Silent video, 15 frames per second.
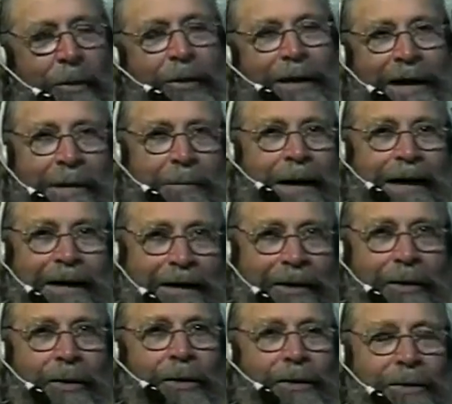porque
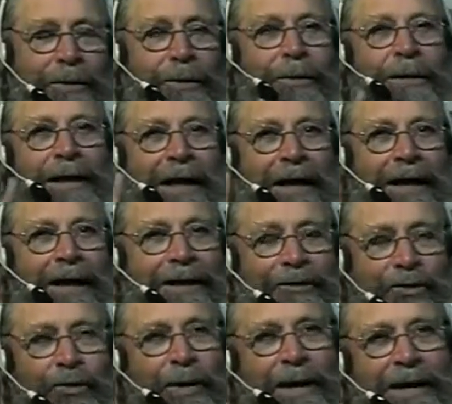aparte hoy tuve la
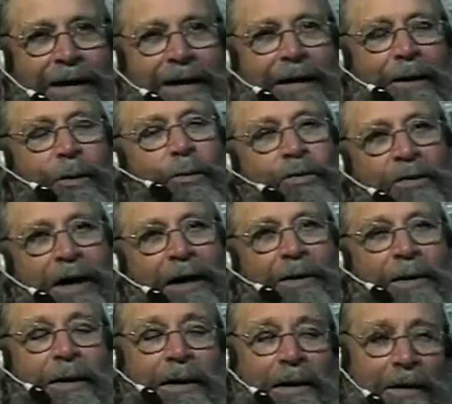suerte de escuchar